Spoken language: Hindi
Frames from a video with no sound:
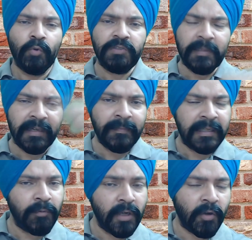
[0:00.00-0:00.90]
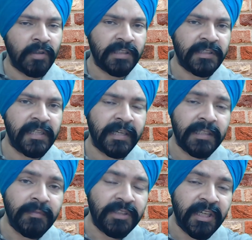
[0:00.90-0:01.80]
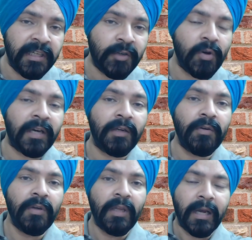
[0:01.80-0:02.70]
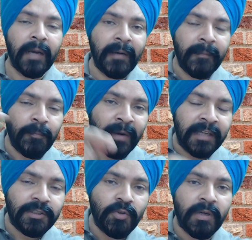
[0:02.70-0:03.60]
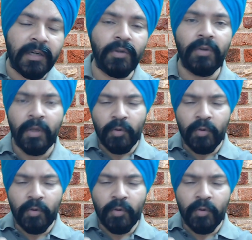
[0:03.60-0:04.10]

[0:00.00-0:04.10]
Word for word: उसके बाद मैंने बोला कौन सा चाहिए कहते अब तीन को कर लो अब आप पांच को कर लो